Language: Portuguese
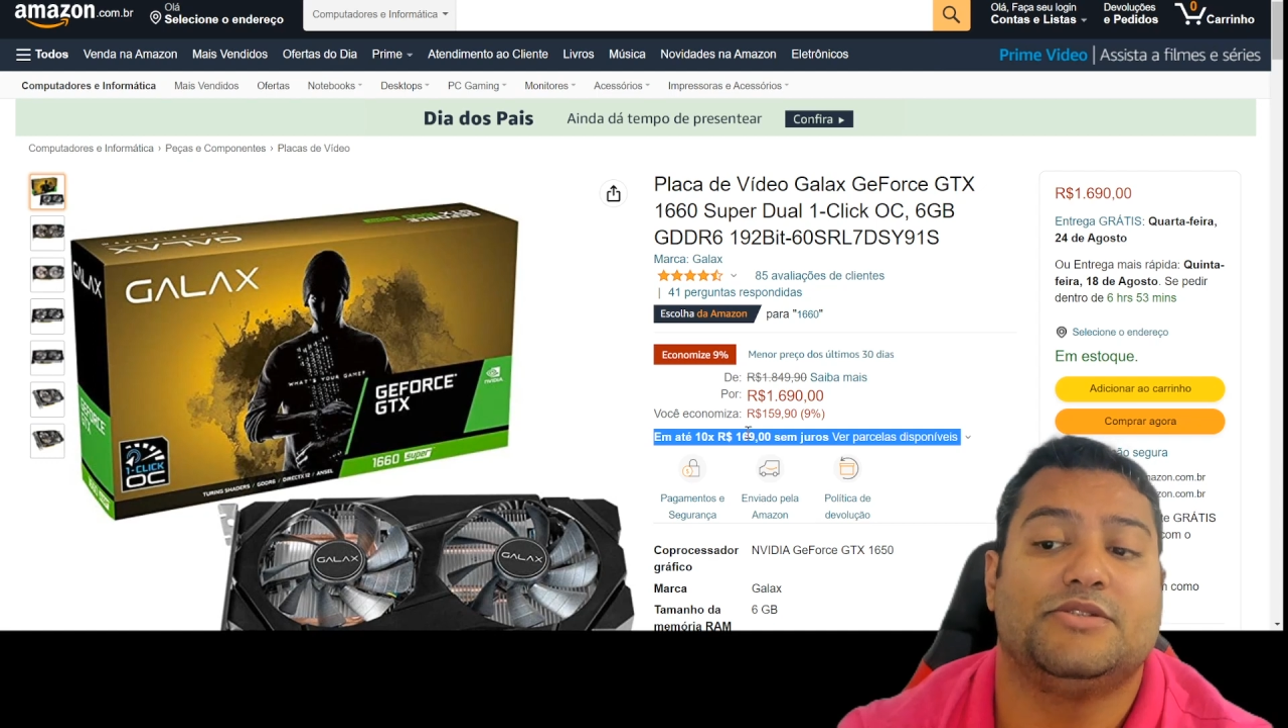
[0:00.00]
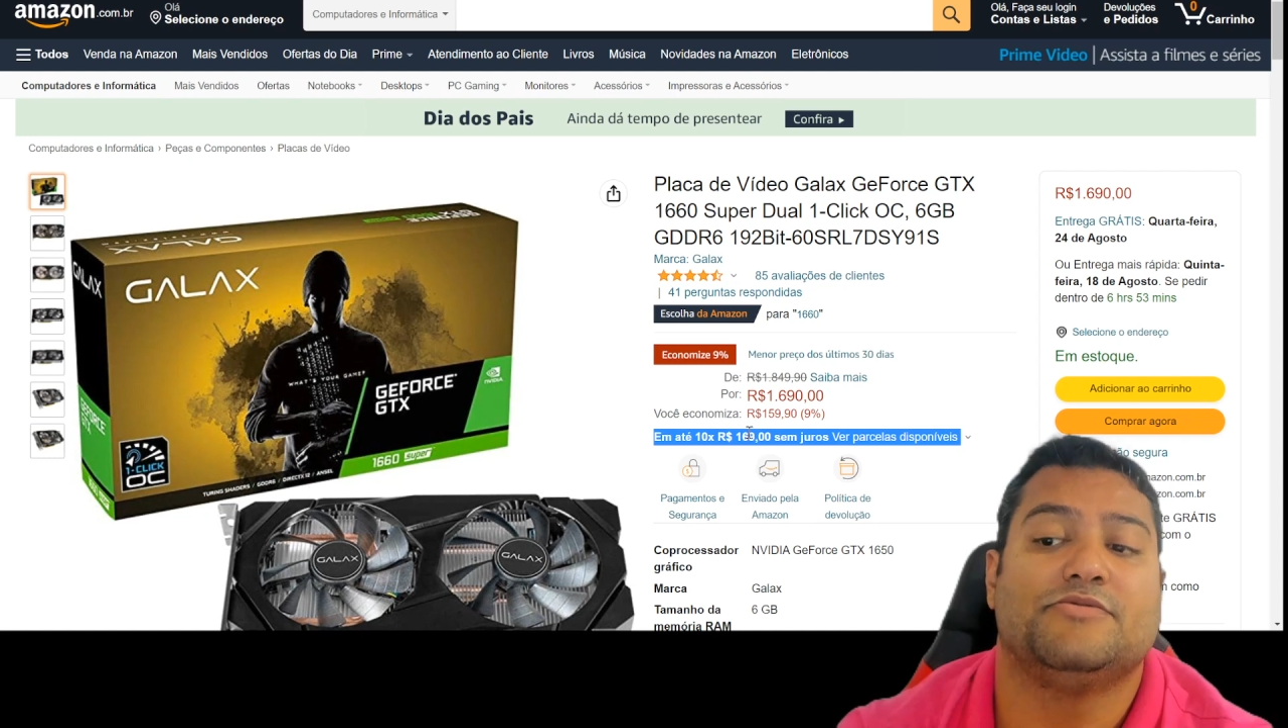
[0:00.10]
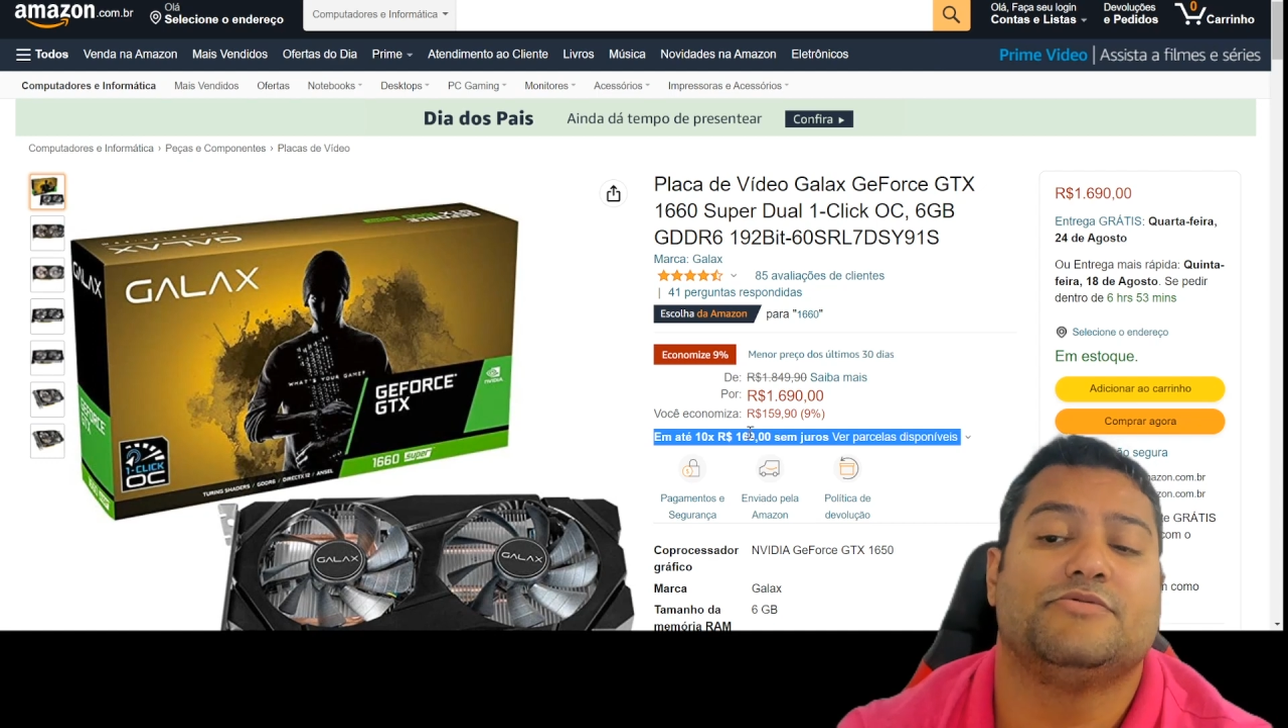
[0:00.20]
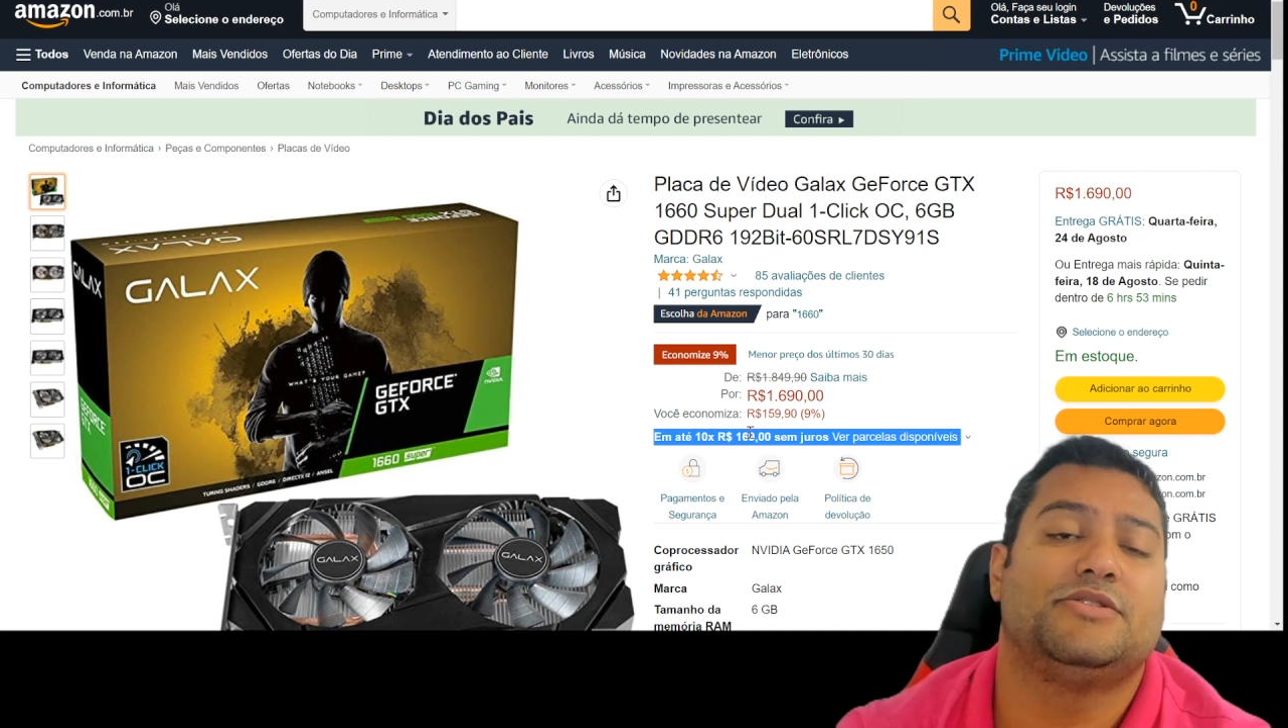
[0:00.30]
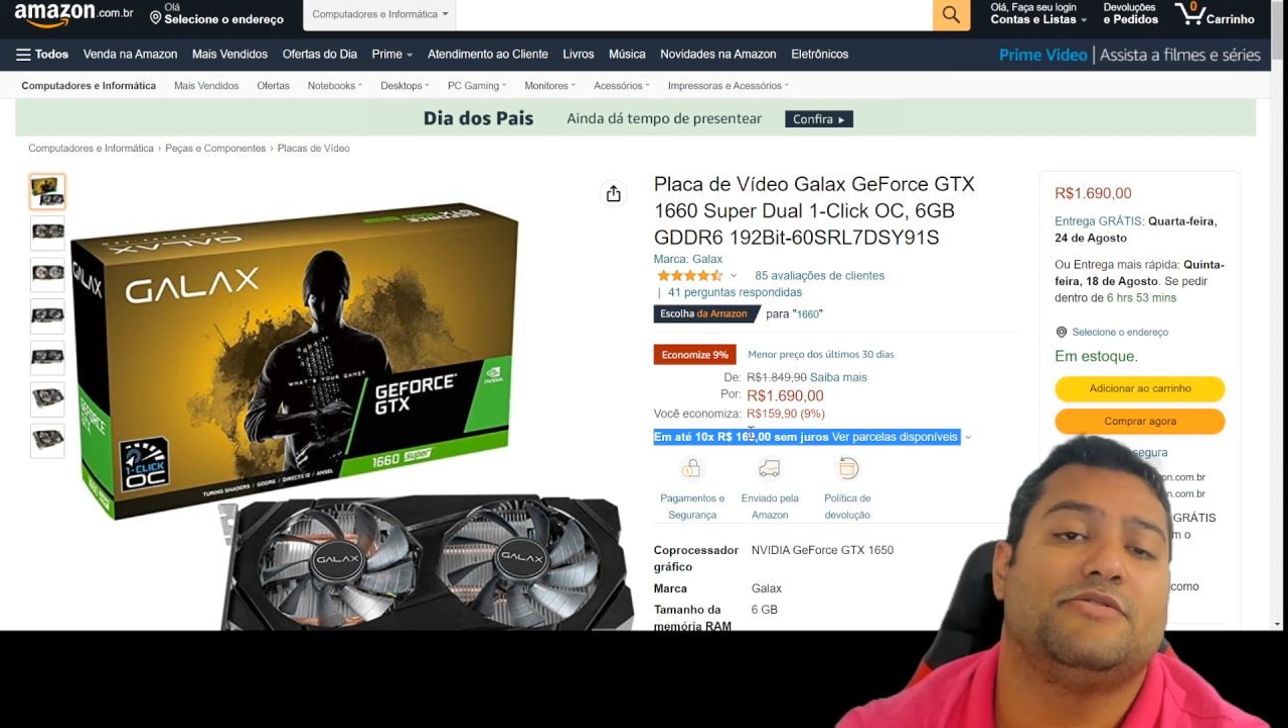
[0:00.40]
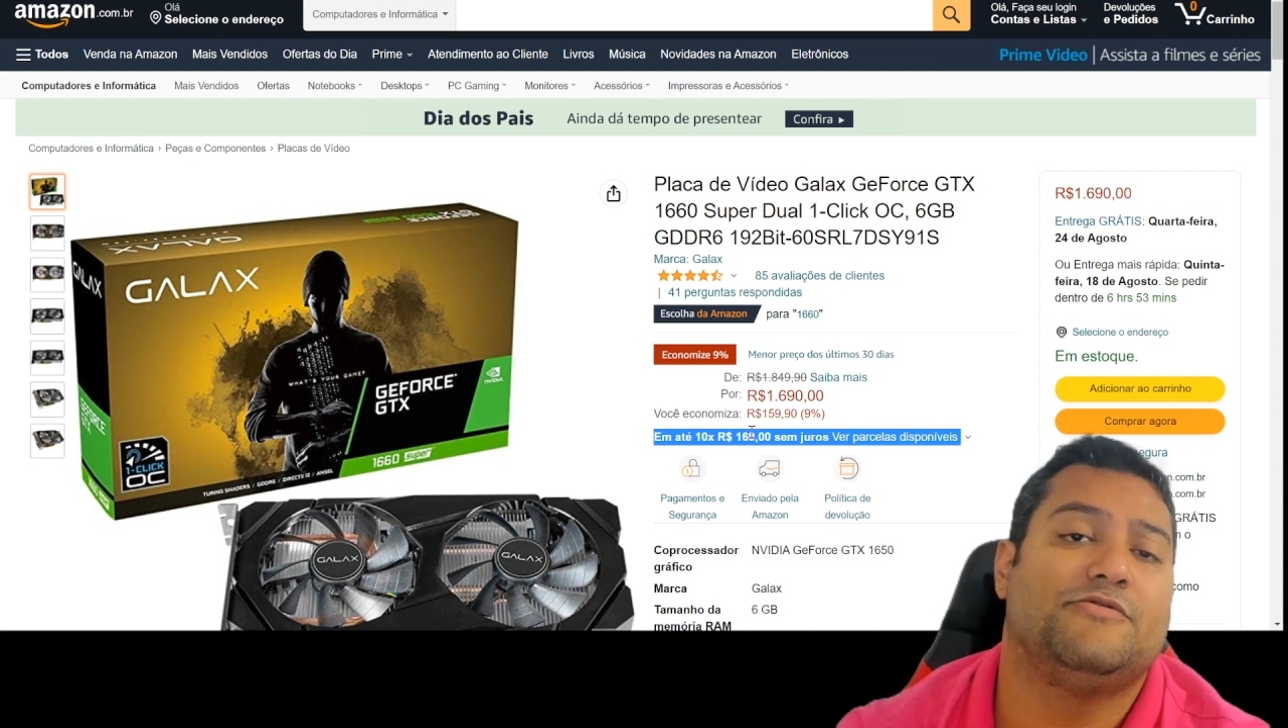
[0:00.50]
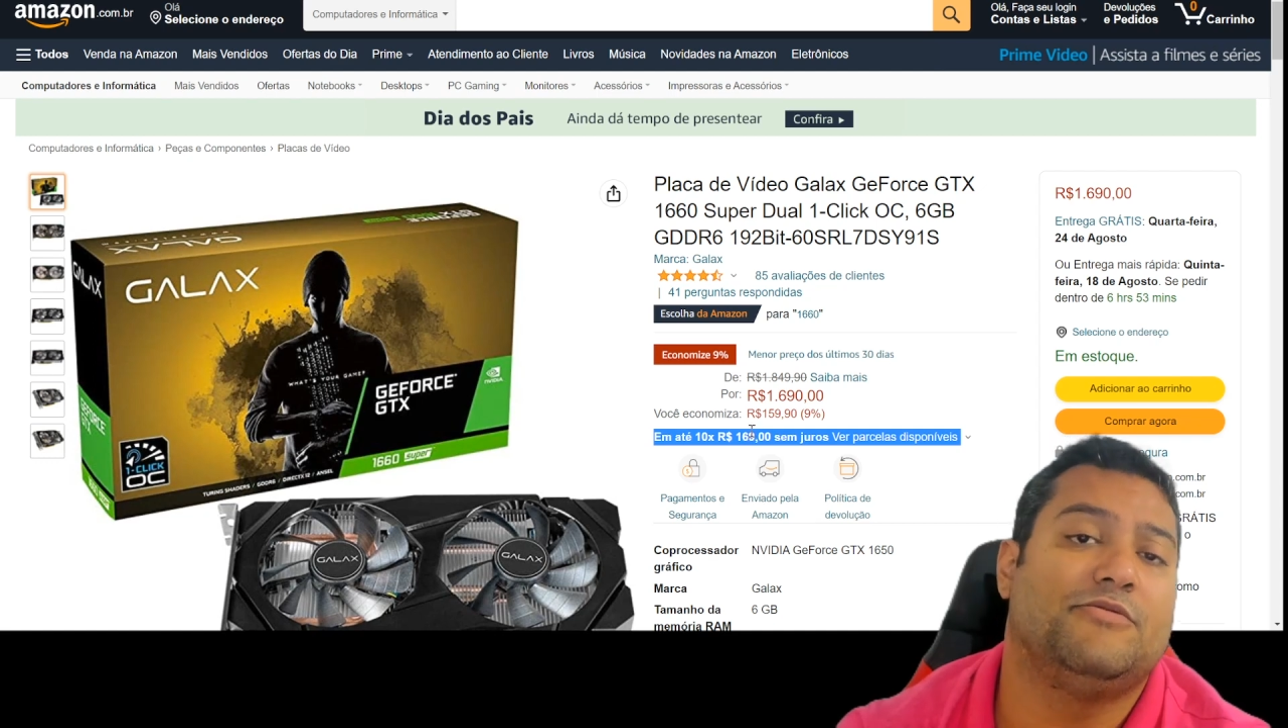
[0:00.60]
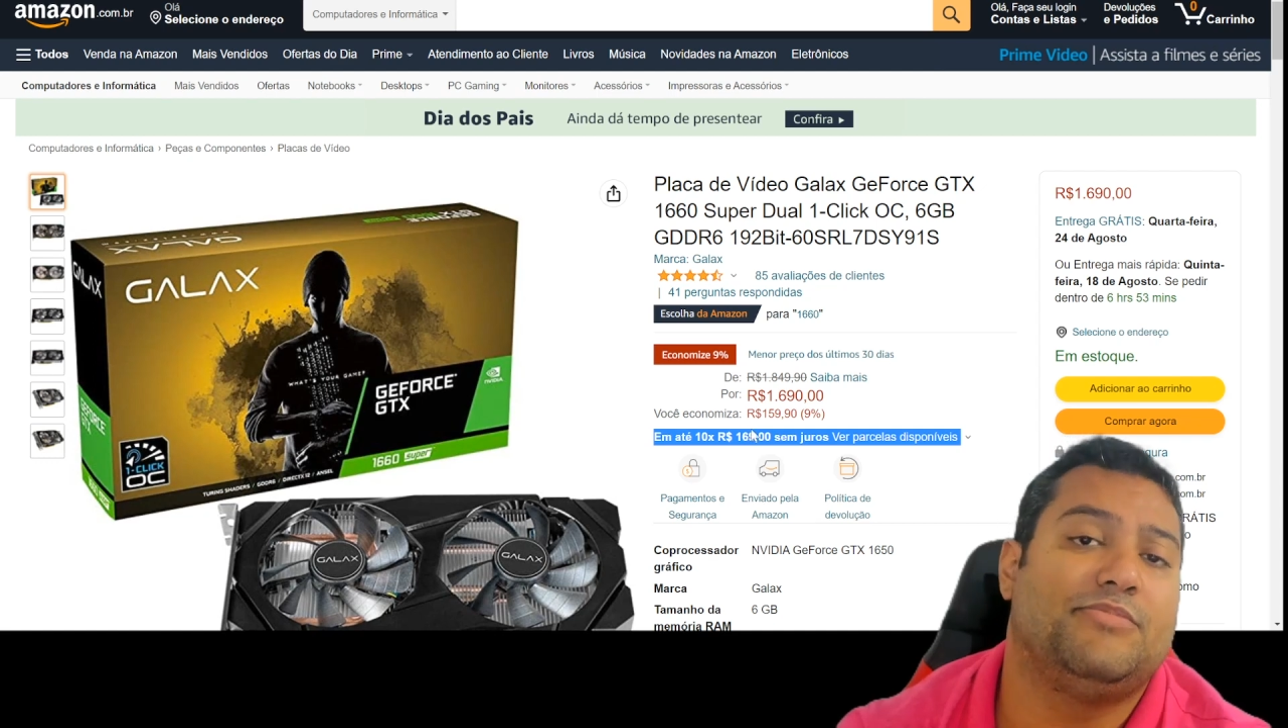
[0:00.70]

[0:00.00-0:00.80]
Se você for